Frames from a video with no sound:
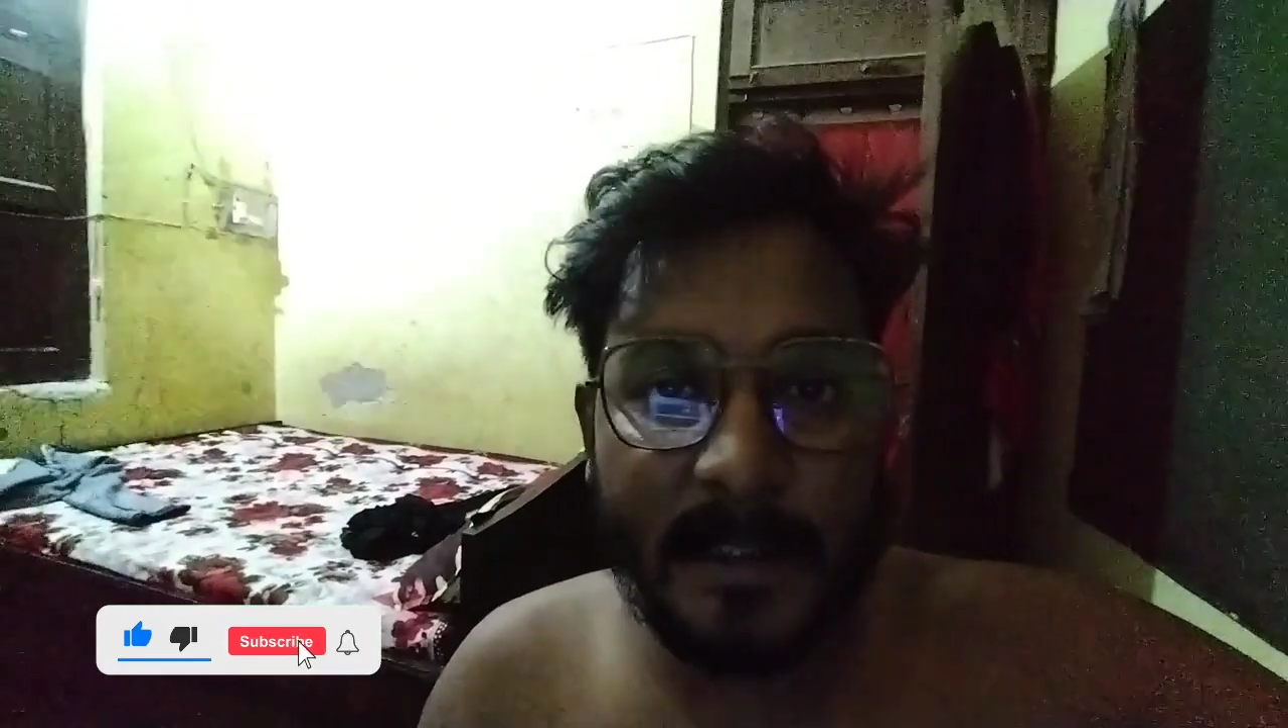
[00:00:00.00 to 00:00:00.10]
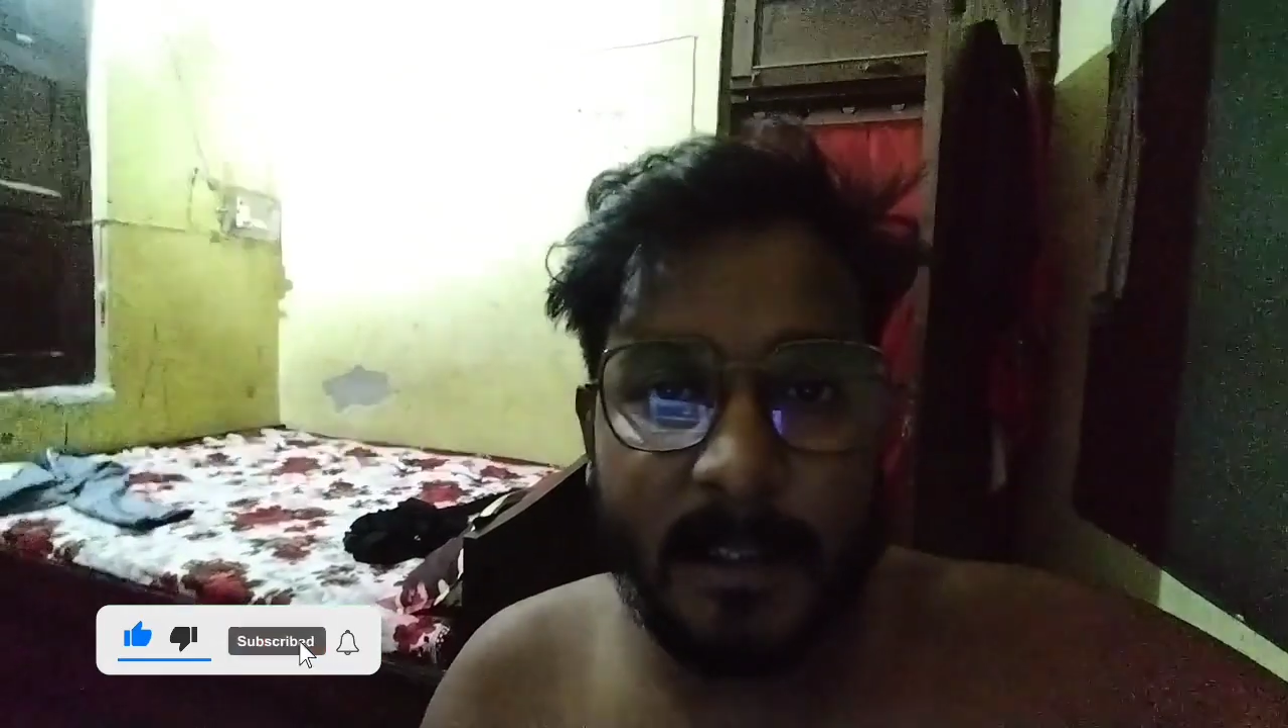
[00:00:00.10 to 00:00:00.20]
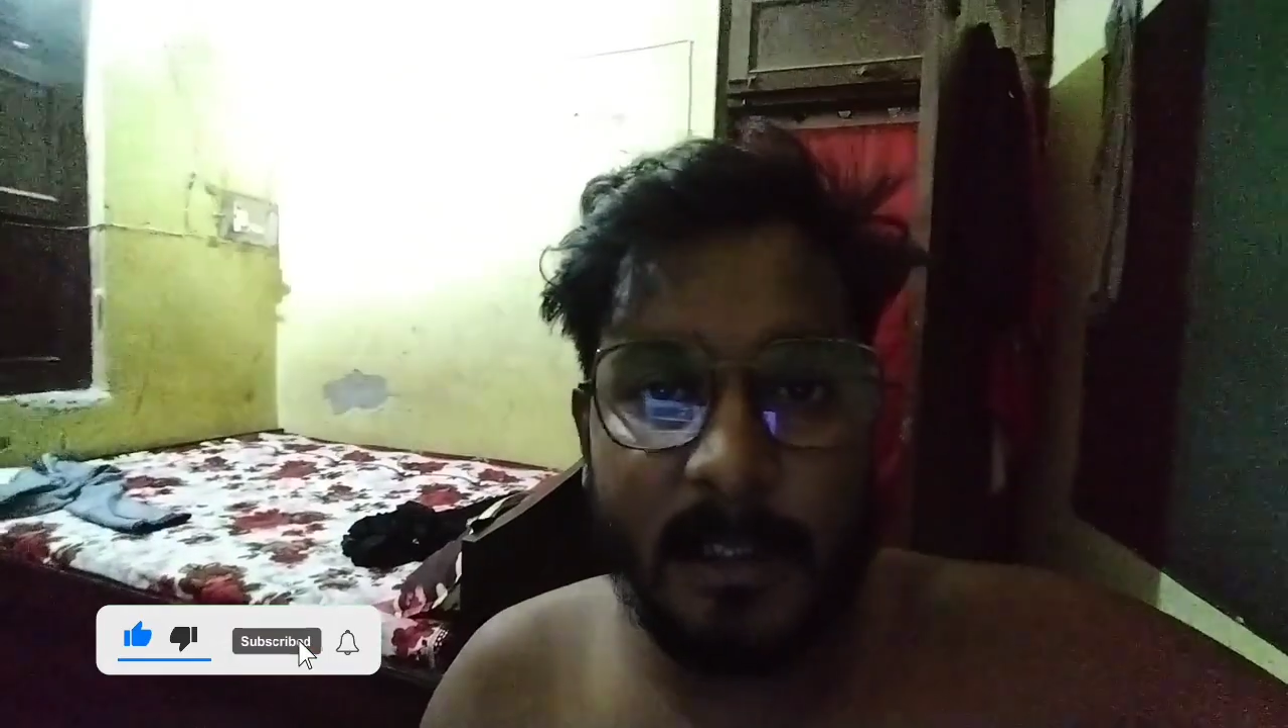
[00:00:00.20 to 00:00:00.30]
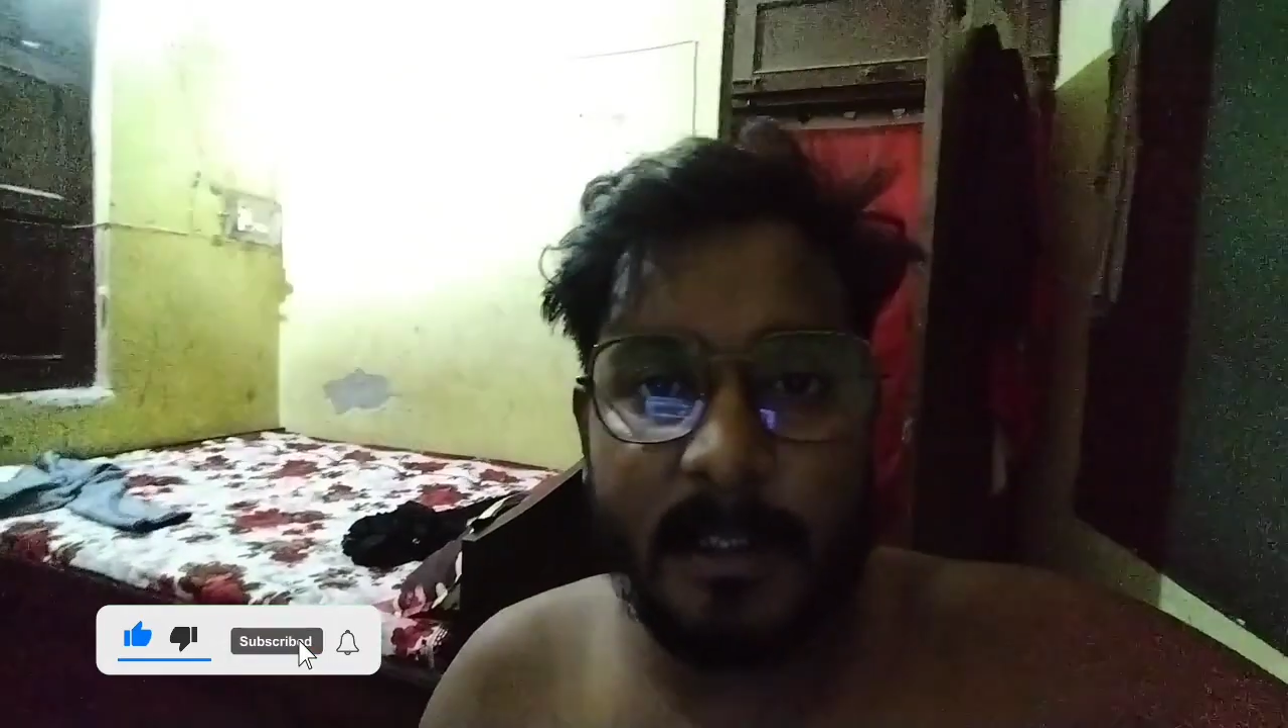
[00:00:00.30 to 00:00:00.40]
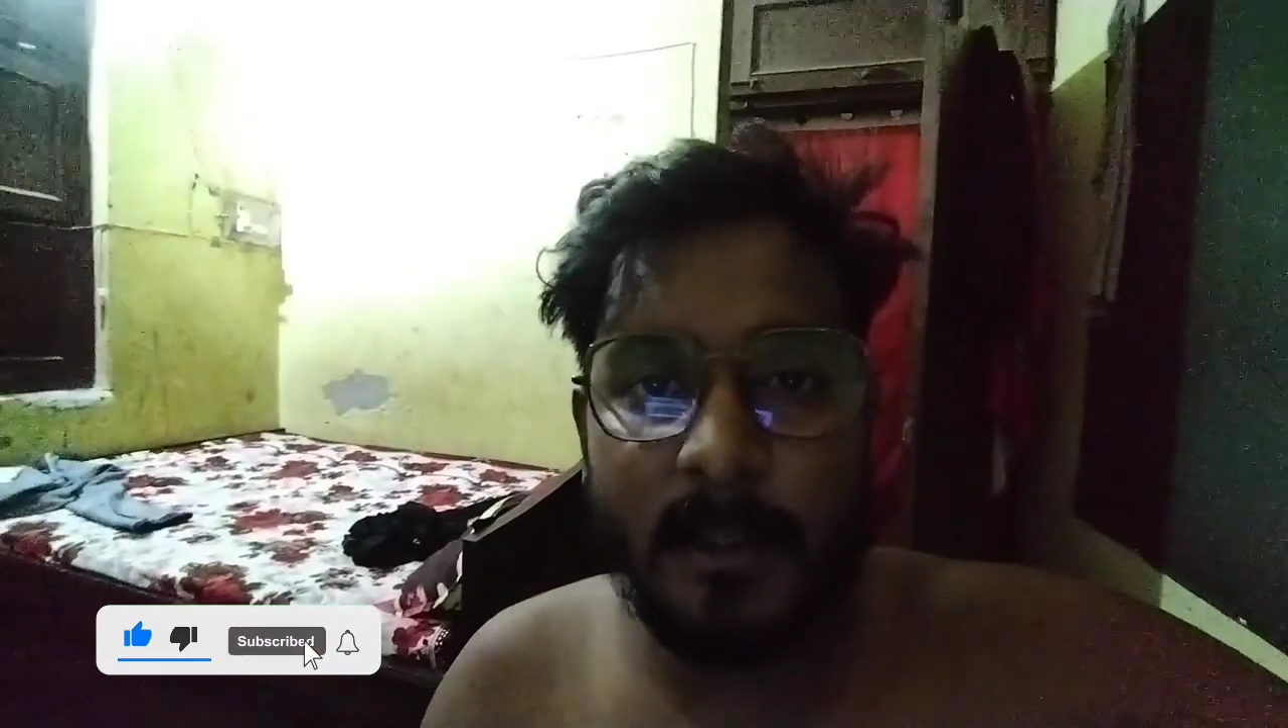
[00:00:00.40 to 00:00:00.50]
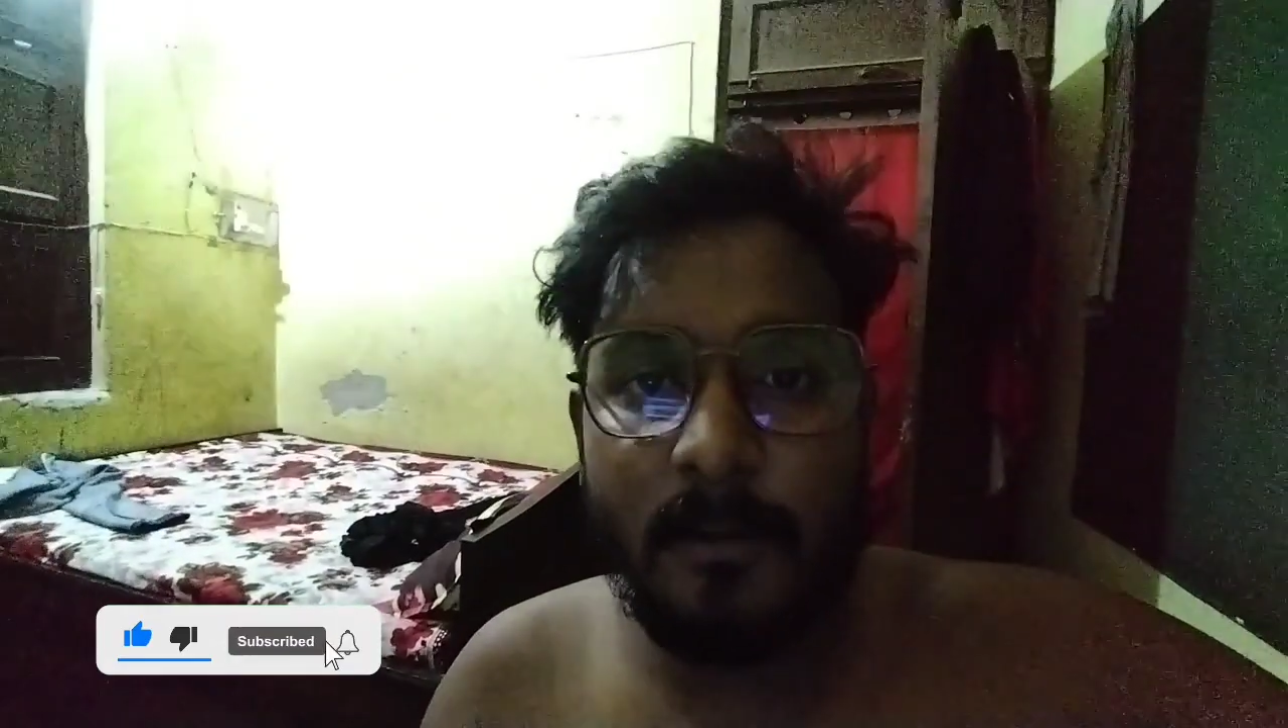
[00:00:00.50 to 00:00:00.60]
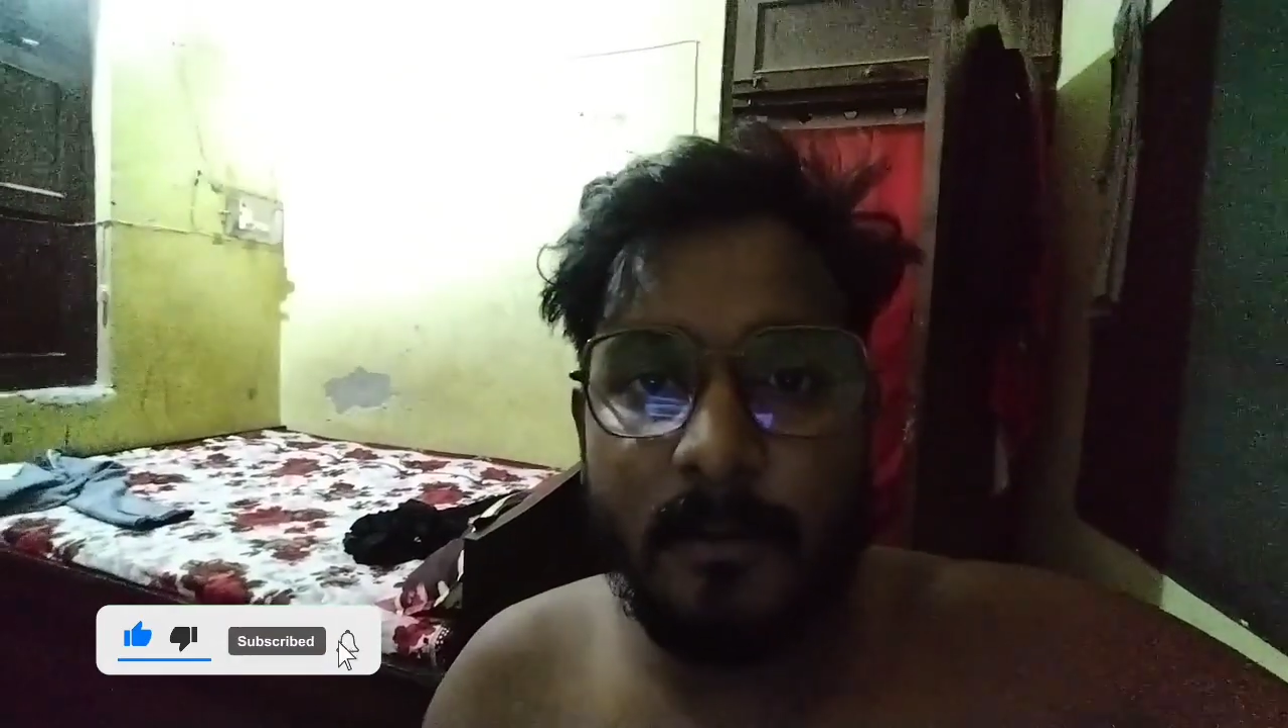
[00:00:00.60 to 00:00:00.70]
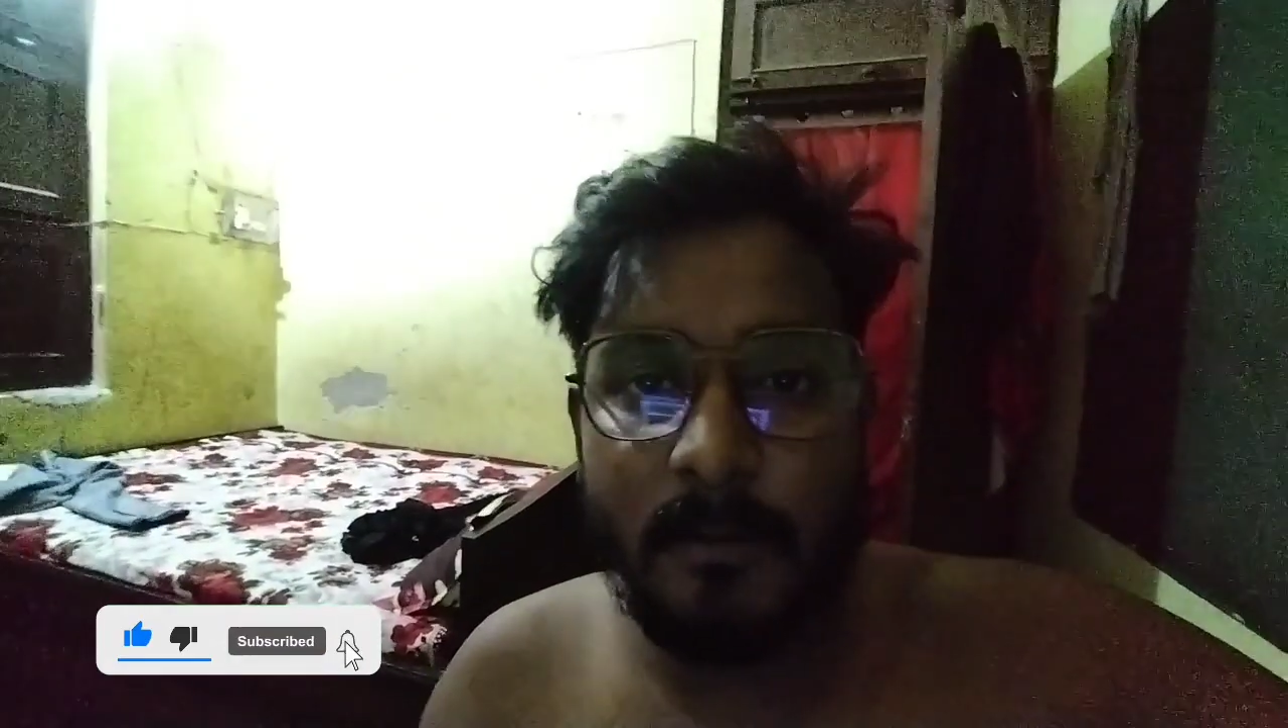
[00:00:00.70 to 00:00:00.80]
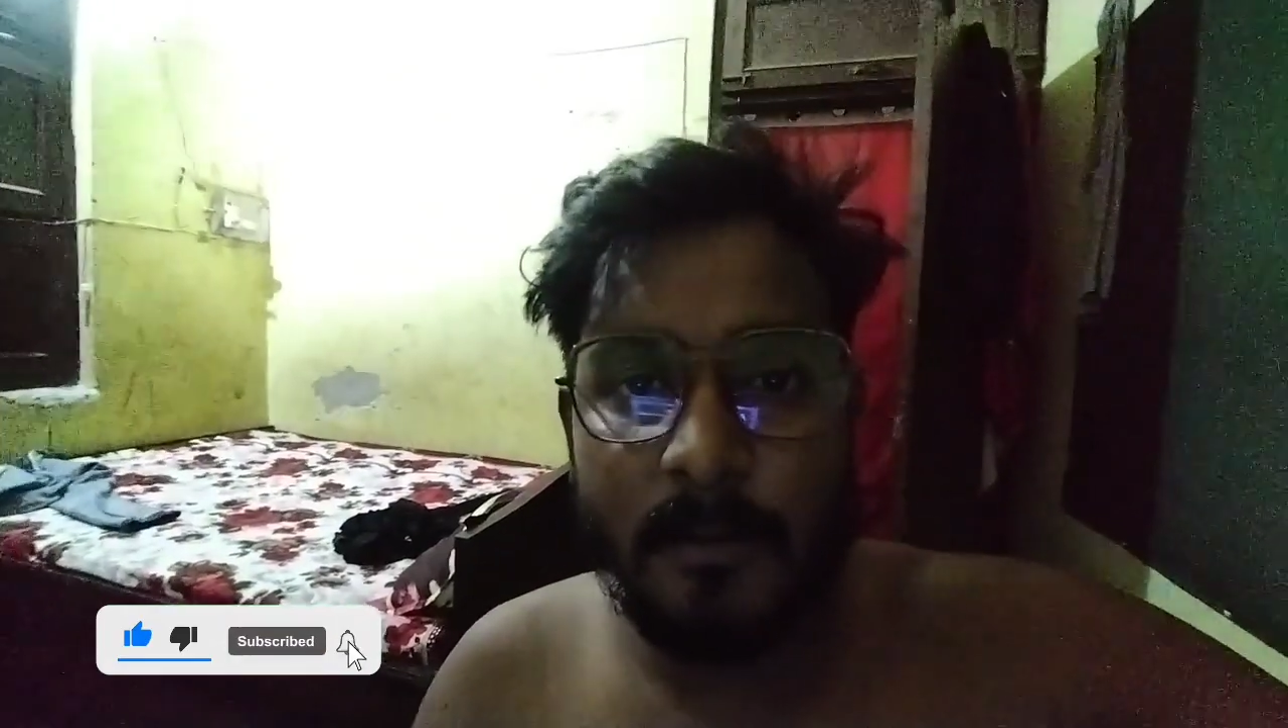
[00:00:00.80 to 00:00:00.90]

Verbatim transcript: एडिट कर लेता हूँ